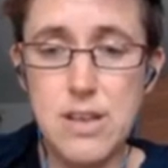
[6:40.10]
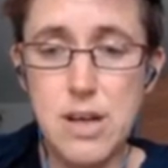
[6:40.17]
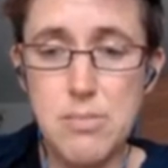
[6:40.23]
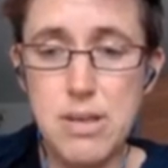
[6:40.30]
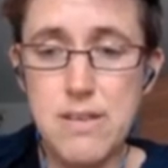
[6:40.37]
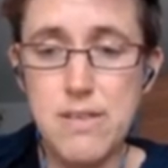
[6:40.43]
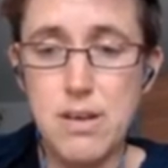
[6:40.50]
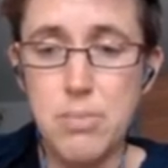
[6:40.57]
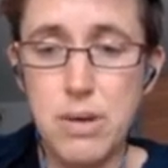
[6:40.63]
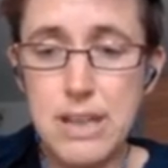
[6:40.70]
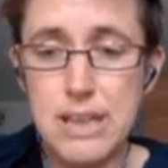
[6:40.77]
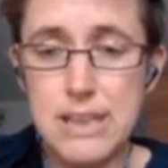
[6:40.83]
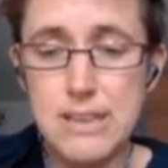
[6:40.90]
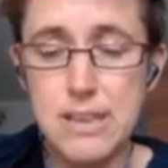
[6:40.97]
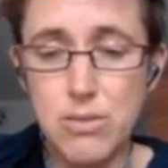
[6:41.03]
damals aber
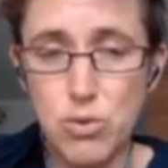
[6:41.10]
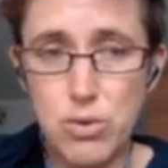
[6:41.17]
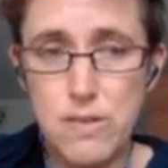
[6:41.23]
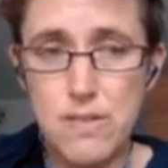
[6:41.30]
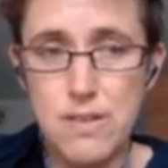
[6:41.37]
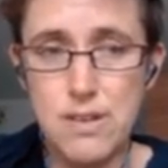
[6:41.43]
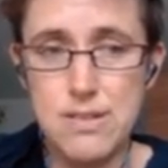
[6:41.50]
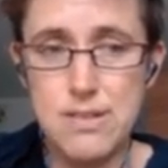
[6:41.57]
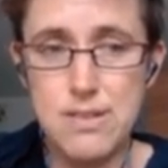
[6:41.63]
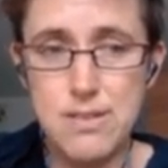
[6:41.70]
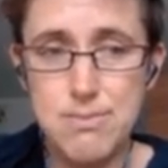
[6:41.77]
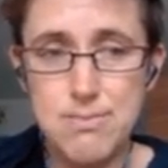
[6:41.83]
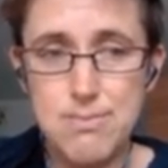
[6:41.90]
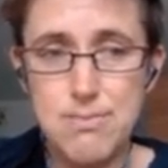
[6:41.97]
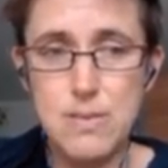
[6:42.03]
nicht gewusst hatte.